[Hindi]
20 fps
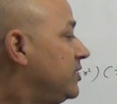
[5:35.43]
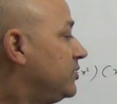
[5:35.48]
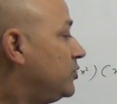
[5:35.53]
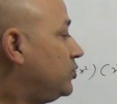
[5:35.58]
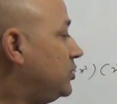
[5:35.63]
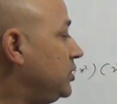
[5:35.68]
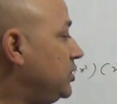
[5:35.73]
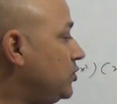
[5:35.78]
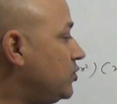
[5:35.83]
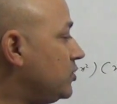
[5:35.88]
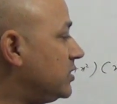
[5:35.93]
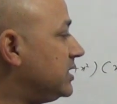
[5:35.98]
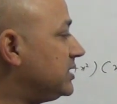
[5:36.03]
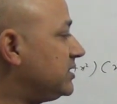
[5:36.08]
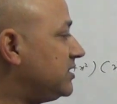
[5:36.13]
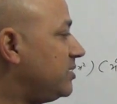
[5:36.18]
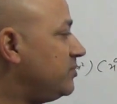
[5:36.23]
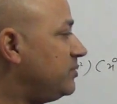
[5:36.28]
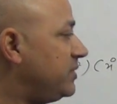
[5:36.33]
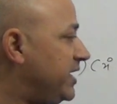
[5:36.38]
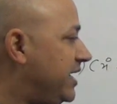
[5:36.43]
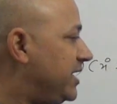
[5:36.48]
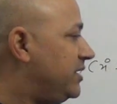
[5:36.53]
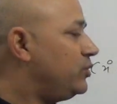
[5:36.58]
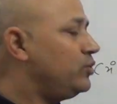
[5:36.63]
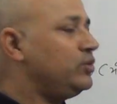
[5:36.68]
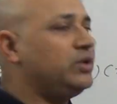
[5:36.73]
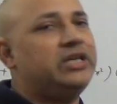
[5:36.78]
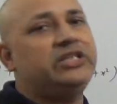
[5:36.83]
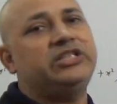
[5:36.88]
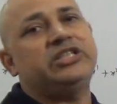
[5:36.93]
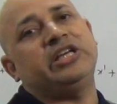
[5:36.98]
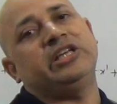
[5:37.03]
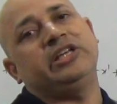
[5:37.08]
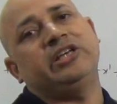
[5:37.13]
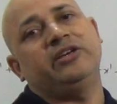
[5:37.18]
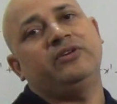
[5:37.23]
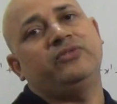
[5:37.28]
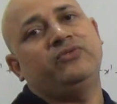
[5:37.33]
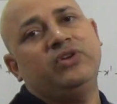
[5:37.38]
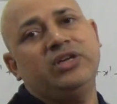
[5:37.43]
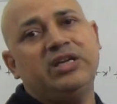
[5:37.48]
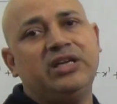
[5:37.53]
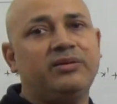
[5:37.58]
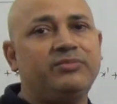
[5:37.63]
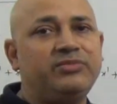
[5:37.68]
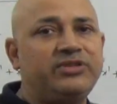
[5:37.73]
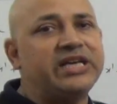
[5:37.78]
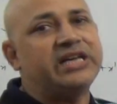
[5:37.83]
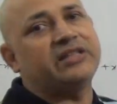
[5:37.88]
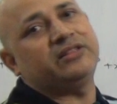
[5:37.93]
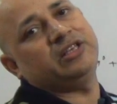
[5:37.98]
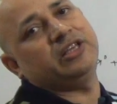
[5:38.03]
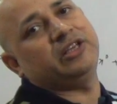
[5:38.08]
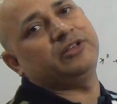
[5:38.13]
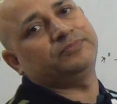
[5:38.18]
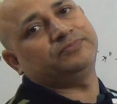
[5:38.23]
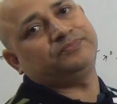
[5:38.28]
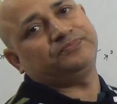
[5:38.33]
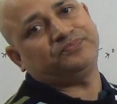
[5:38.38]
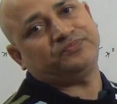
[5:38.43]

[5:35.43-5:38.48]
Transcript: तो तीनों का सम एट होना चाहिए वही हम चाहते हैं